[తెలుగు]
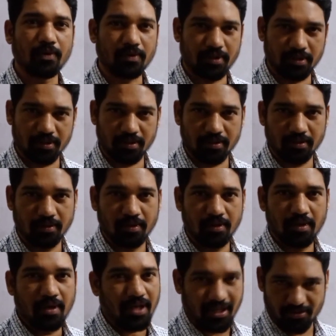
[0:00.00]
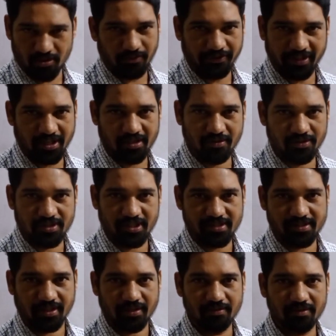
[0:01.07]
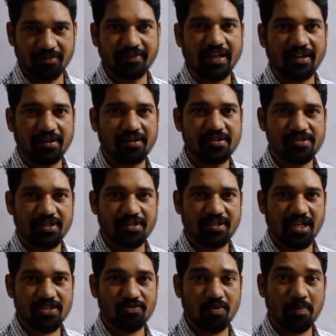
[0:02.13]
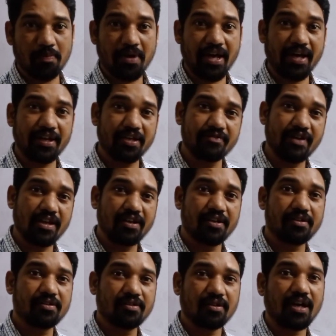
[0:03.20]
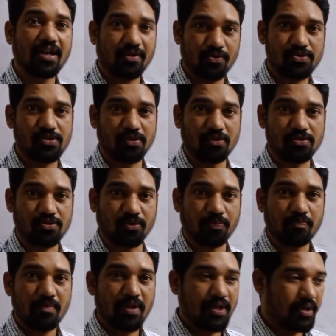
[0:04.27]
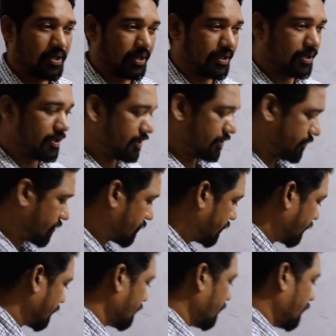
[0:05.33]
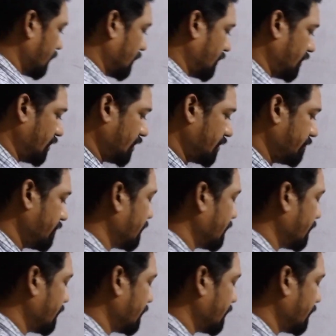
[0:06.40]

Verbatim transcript: ఒక ఎక్స్ ఆఫ్ ఎన్ ఏదో ఇచ్చేస్తారు ఇవాల్యుయేట్ ద జెడ్ ట్రాన్స్ఫార్మ్ అండ్ ఇవాల్యుయేట్ ద ఆర్ఓసి ఆల్సో అండ్ ఇదిగోండి ఇట్